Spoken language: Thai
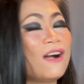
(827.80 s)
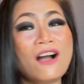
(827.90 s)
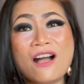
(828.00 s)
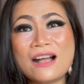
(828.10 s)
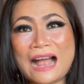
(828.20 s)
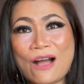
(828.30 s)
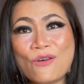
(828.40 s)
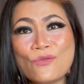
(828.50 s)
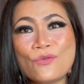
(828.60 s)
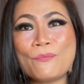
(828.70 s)
ก็เขา
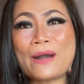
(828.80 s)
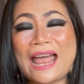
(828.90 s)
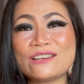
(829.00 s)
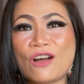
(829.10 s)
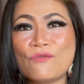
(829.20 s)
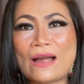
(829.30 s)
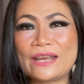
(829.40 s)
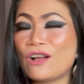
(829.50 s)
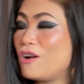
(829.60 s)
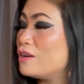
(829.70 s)
แบรนด์ออฟ
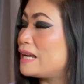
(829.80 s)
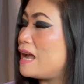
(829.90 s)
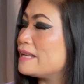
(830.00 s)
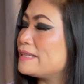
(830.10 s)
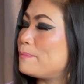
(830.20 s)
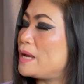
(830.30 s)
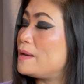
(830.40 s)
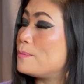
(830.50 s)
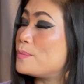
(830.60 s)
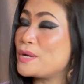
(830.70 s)
ไว้ก็ค่อนข้างจะเป็
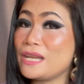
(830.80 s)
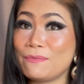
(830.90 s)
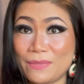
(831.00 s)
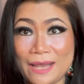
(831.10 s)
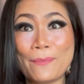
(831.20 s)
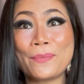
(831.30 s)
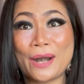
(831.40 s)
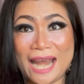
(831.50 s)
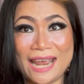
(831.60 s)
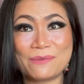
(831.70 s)
นพรีเมียมแบ
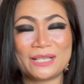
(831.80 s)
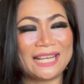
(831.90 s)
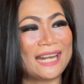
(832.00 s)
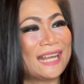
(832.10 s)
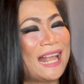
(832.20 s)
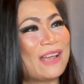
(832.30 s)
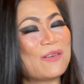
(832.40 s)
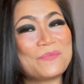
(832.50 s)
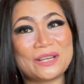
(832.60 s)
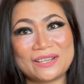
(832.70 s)
รนด์เหมือนกันนะคะแล้
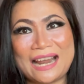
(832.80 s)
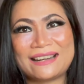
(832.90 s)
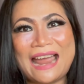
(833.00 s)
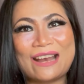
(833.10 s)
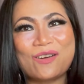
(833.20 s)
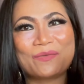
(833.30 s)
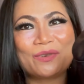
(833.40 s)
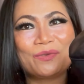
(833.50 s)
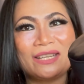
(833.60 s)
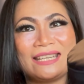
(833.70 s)
วก็เป็นครั้งแรกของเม
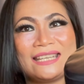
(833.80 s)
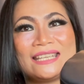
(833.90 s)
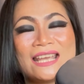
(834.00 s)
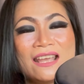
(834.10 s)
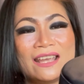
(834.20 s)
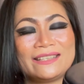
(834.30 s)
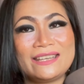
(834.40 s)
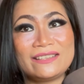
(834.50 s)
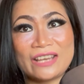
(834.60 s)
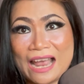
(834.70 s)
นุที่
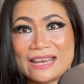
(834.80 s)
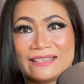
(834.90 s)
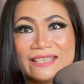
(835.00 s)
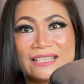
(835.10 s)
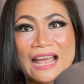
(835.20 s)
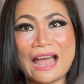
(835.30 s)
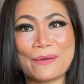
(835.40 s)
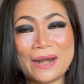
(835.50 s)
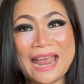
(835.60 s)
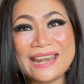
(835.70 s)
ที่ใช้สินค้า
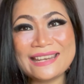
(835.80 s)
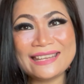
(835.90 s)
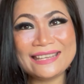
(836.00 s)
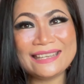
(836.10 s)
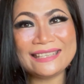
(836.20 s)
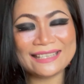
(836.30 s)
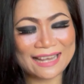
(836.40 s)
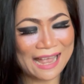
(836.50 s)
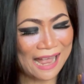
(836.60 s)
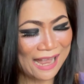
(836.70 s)
แบรนด์นี้
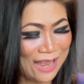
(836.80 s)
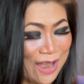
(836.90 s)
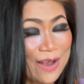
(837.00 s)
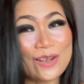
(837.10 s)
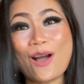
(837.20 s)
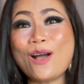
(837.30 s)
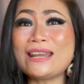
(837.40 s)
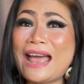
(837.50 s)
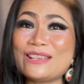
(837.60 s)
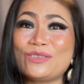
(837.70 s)
นะคะก็
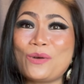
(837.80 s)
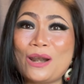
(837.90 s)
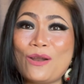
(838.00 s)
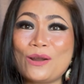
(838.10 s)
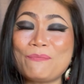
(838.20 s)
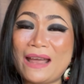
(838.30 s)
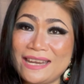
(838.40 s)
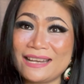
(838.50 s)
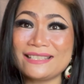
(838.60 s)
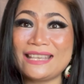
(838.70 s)
ได้ส่วนลดไป
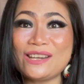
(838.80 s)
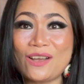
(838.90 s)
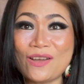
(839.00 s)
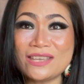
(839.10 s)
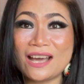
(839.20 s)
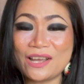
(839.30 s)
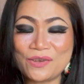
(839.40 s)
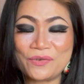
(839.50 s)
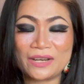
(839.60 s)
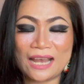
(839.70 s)
ทั้งสิ้นก็เยอะ
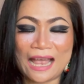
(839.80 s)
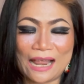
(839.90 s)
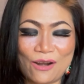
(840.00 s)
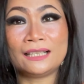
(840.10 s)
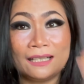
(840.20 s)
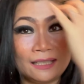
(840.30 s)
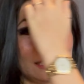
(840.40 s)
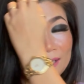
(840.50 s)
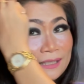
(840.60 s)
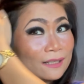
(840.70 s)
อยู่นะคะ
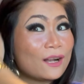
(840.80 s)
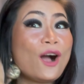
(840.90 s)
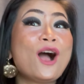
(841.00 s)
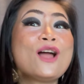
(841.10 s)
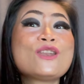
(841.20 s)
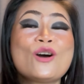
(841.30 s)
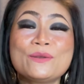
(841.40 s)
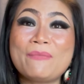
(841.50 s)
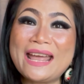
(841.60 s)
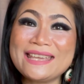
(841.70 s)
ก็ล
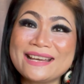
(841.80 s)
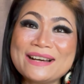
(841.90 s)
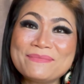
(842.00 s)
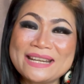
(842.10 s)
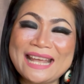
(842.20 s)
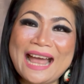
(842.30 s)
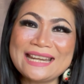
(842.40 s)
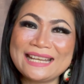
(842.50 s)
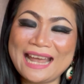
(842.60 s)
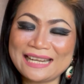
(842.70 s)
ดไปเยอะเหมือนกั
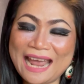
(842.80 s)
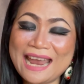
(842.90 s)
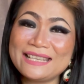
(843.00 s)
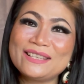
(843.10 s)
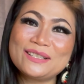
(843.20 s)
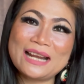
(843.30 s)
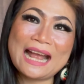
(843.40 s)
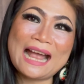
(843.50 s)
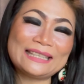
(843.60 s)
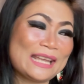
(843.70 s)
นนะคะ ถ้าให้ซื้อรา
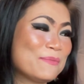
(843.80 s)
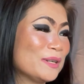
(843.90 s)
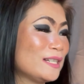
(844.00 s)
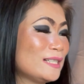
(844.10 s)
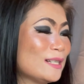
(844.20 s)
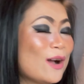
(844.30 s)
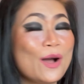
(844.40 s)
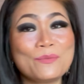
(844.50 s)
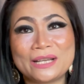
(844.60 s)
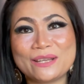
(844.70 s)
คาเต็มคือ
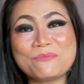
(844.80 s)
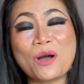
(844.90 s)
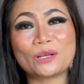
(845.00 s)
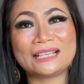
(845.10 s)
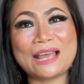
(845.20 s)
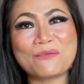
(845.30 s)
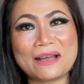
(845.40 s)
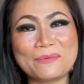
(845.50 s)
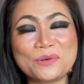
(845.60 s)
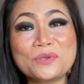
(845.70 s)
ก็เหมือนที่บอกนั่นแหละ
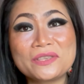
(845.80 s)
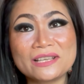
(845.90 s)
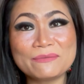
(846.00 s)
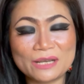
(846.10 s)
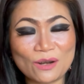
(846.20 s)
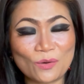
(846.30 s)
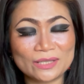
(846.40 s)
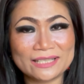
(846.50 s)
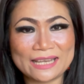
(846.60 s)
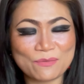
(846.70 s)
ว่าไม่รู้ซื้อไม่ลง
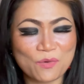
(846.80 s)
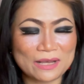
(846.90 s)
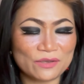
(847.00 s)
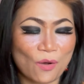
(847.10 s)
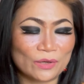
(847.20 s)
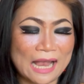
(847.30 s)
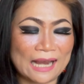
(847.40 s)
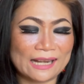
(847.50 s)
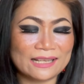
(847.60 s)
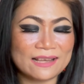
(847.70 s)
จริง เพราะว่า2อ
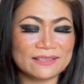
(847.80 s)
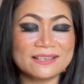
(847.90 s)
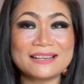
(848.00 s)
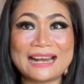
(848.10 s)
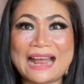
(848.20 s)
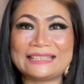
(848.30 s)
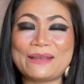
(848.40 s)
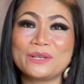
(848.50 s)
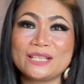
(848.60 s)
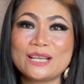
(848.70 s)
ย่างนี้ถ้าซื้อราคา
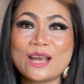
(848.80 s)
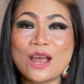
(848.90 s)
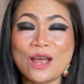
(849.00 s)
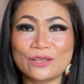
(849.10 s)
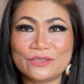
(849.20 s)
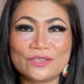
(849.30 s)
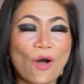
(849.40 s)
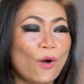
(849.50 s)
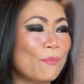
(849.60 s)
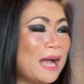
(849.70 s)
เต็มคือ
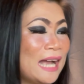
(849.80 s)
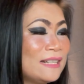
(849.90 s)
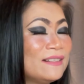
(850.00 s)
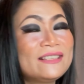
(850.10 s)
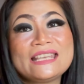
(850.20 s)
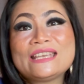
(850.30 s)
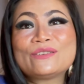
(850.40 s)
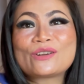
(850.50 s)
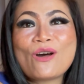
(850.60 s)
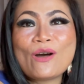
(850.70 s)

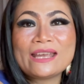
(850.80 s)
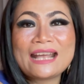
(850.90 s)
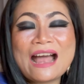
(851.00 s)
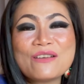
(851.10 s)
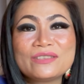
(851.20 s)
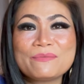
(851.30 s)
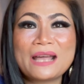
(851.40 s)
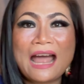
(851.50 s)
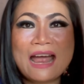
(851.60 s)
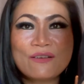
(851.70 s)

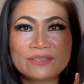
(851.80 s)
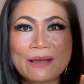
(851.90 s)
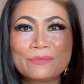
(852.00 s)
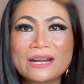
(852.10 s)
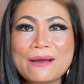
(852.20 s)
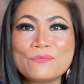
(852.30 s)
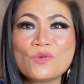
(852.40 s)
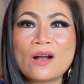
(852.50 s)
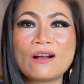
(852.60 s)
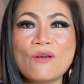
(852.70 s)
2,499 สำหรับ
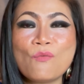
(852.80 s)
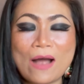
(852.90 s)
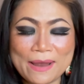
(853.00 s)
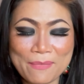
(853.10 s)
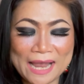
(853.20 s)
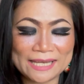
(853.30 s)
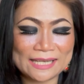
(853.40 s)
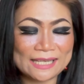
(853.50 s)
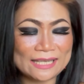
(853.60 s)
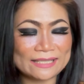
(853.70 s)
หมวกออฟไว้ใบ
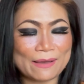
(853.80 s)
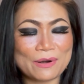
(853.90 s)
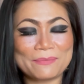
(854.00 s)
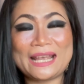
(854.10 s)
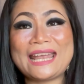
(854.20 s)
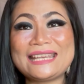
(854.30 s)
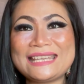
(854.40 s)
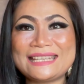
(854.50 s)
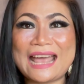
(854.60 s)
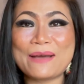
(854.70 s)
นี้สำหรับเกง
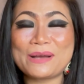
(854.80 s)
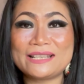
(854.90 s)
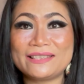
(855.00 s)
ยีน5,499